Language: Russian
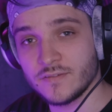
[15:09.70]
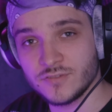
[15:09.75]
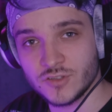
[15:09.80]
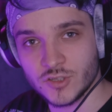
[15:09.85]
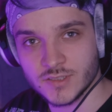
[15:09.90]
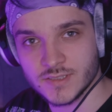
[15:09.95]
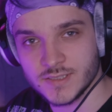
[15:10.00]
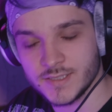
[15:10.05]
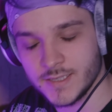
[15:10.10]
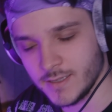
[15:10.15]
Я
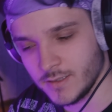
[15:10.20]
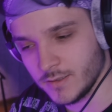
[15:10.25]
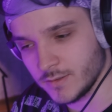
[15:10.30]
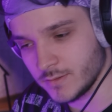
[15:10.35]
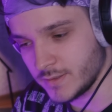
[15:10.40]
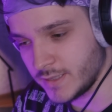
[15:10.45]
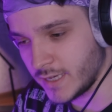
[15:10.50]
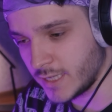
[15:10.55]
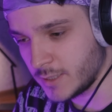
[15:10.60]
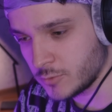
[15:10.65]
все
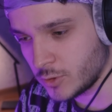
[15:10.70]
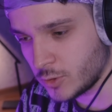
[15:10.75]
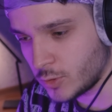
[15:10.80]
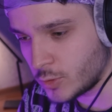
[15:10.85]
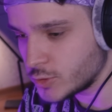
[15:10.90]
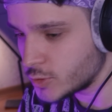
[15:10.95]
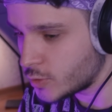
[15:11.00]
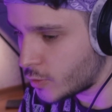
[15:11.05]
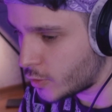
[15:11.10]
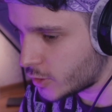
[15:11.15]
сделал, я
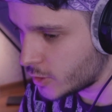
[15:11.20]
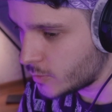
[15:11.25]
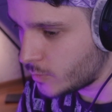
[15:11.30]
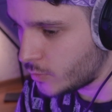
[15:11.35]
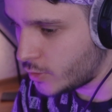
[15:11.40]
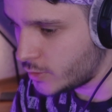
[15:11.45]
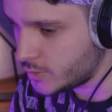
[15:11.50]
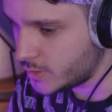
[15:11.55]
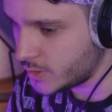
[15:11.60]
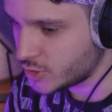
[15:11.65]
немного ускорил
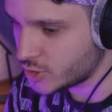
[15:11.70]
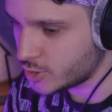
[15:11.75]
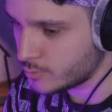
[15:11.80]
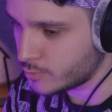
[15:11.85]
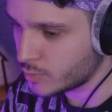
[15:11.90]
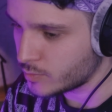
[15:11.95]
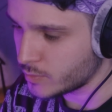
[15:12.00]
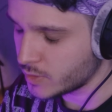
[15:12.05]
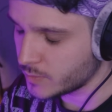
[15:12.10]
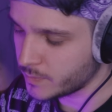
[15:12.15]
мото,
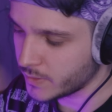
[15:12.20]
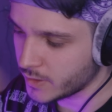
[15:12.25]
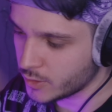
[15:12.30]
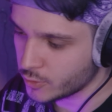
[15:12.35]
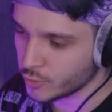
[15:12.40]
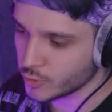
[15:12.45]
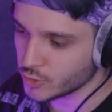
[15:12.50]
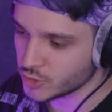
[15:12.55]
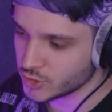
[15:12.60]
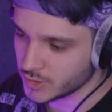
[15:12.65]
чтобы он был
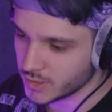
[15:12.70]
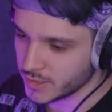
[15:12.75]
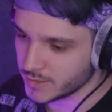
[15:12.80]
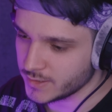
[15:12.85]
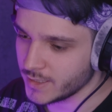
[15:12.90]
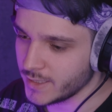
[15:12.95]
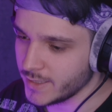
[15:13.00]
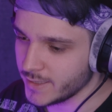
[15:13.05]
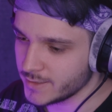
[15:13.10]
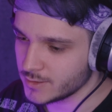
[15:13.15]
похож на
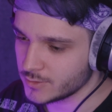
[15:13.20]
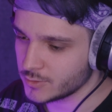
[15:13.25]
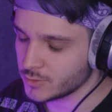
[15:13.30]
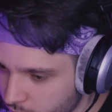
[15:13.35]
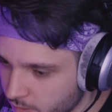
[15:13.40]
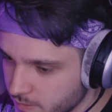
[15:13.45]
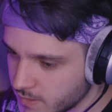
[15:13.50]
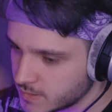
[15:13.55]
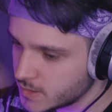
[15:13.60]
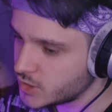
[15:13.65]
Нелета.
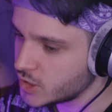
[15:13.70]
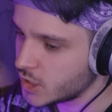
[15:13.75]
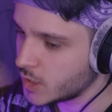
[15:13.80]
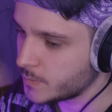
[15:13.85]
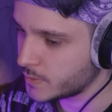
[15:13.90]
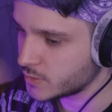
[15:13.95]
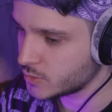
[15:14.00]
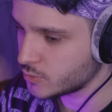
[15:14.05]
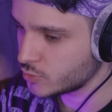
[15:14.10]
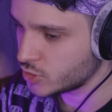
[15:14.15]
Давайте
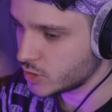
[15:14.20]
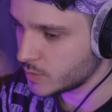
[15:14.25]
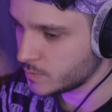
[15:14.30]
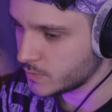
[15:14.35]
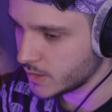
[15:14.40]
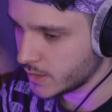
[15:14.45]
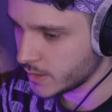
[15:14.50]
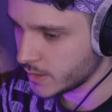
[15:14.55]
сначала послушаем